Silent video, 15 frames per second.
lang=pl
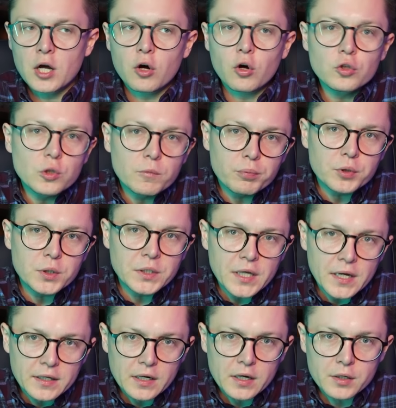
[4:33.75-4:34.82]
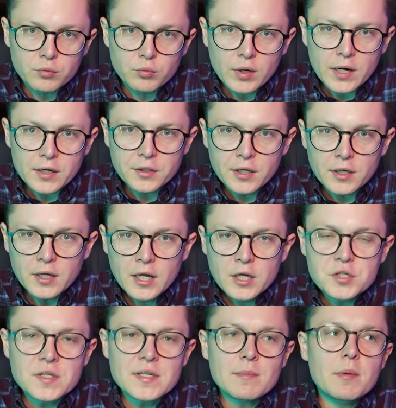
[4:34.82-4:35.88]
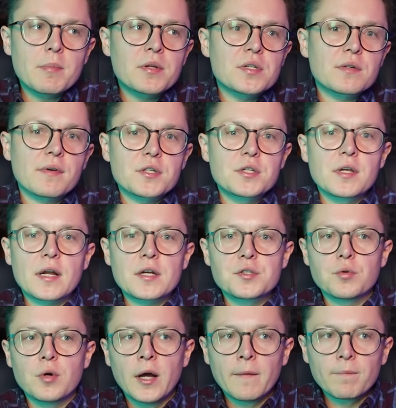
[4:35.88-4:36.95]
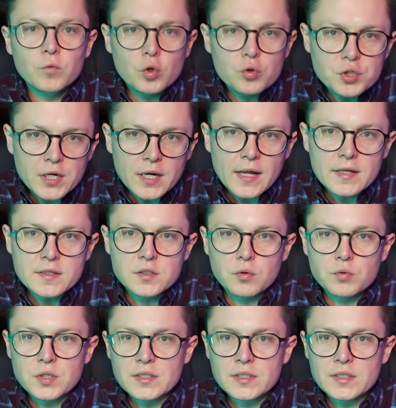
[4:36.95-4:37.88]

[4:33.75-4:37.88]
On dopóki nie gra regularnie, czasami będzie właśnie raził nonszalancją,